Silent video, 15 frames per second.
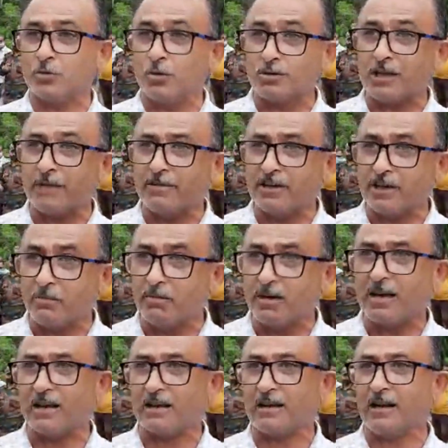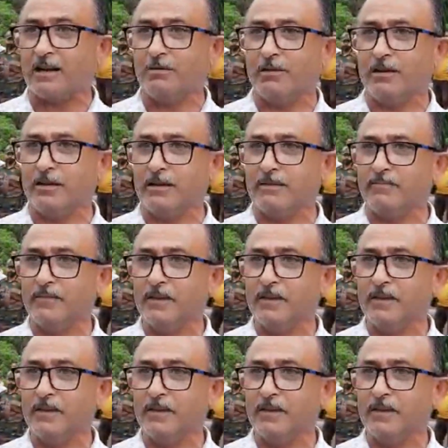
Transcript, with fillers: सोर्स ऑफ इनकम बना रखा है इन्होंने ये